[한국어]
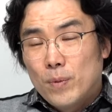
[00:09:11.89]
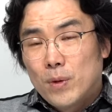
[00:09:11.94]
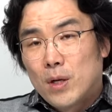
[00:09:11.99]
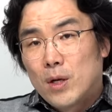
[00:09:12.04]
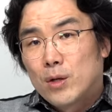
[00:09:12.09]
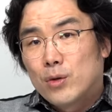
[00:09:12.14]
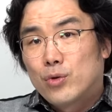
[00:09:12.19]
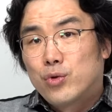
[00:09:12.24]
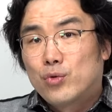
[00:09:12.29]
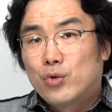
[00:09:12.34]

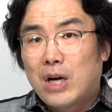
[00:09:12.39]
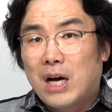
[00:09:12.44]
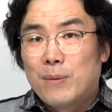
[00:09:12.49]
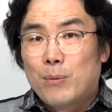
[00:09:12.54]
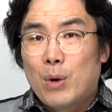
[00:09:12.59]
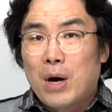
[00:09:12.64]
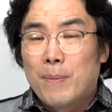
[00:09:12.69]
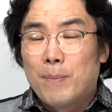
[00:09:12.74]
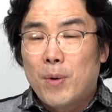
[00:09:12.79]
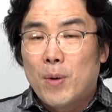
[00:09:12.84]

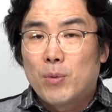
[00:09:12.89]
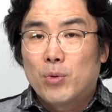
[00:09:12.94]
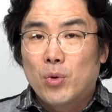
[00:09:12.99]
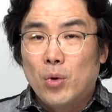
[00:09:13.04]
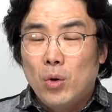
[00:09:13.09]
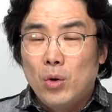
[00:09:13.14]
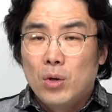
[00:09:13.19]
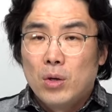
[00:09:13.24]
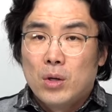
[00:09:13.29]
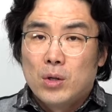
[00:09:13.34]
국가보안법으로
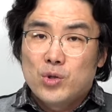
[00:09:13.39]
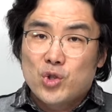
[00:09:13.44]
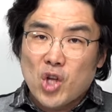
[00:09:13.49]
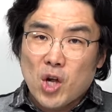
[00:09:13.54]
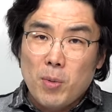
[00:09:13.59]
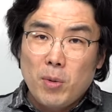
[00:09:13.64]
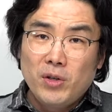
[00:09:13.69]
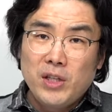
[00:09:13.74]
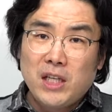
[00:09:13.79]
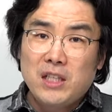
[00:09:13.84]

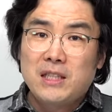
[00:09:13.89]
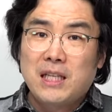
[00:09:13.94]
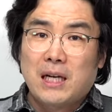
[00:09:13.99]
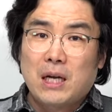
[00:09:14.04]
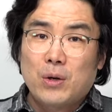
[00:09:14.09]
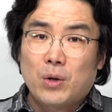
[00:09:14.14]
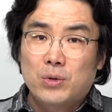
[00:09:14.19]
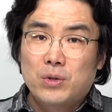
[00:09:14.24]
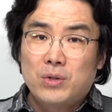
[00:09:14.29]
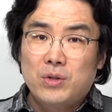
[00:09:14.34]
처벌되는
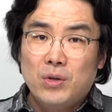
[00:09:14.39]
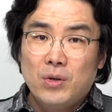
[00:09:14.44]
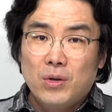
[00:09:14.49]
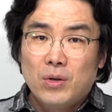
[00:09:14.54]
나라거든요.